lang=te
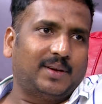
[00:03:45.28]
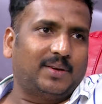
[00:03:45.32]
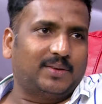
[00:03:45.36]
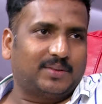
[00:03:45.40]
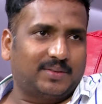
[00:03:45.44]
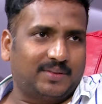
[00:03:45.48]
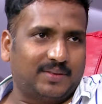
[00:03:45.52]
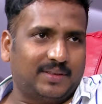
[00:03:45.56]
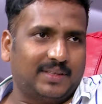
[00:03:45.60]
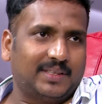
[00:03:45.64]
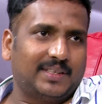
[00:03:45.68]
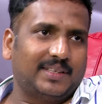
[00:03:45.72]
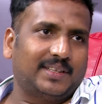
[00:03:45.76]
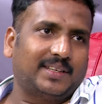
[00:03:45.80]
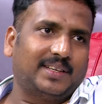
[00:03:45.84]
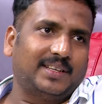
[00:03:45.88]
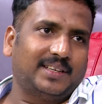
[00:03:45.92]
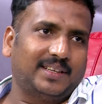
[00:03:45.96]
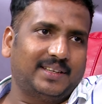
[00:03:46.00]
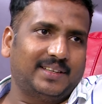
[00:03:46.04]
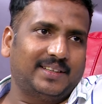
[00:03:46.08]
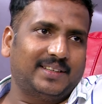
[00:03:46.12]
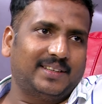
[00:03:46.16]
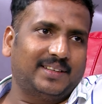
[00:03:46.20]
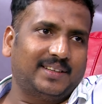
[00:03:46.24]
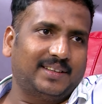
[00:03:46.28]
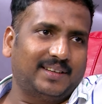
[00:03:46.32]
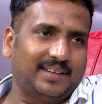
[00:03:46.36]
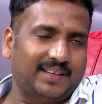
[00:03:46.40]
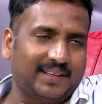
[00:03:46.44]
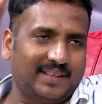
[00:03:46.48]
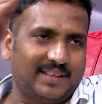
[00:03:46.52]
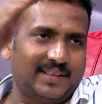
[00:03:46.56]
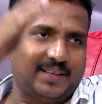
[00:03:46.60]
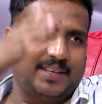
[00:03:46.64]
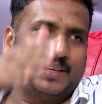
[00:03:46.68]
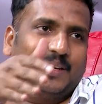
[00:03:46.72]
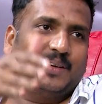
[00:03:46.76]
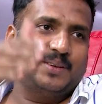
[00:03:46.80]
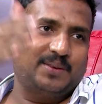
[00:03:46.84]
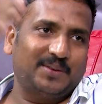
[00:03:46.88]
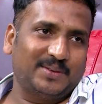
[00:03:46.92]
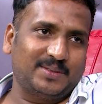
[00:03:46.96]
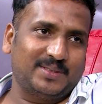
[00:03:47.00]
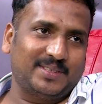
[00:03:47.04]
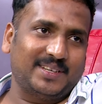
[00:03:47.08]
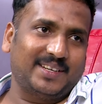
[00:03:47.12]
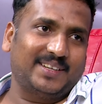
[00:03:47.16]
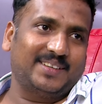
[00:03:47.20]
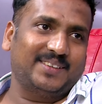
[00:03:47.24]
అవసరమైతే డి లేదా ఏ టు
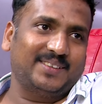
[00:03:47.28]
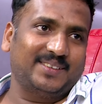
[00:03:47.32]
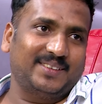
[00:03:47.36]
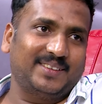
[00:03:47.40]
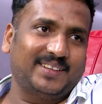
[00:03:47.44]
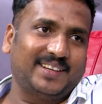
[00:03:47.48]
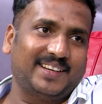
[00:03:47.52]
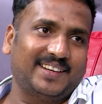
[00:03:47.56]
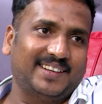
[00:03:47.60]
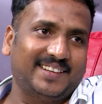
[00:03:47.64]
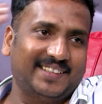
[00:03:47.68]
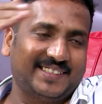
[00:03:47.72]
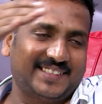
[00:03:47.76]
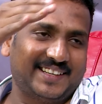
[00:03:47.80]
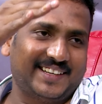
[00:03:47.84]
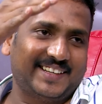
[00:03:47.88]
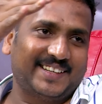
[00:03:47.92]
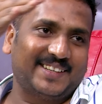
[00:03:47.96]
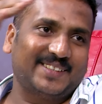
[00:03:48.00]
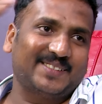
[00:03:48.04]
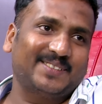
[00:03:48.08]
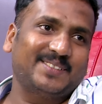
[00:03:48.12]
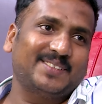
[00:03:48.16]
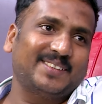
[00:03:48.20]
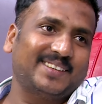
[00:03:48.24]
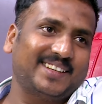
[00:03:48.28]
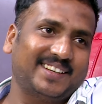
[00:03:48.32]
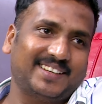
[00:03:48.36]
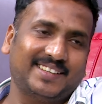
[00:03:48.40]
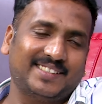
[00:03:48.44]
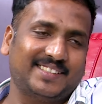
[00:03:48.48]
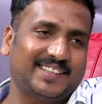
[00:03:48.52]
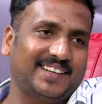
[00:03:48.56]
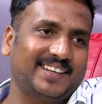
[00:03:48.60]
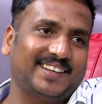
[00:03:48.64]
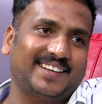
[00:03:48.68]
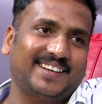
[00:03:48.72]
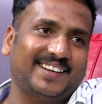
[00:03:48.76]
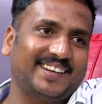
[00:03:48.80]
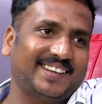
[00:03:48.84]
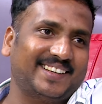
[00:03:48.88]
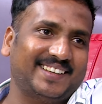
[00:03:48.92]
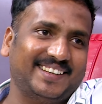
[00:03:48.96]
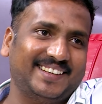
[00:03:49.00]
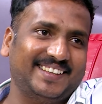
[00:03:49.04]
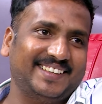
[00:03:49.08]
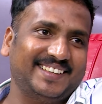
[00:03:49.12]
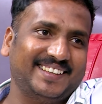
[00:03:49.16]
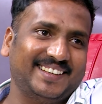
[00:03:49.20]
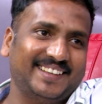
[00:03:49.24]
జెడ్ ఎన్ని సెంటర్స్ ఉంటే అన్ని
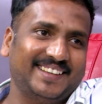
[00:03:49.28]
సెంటర్లకి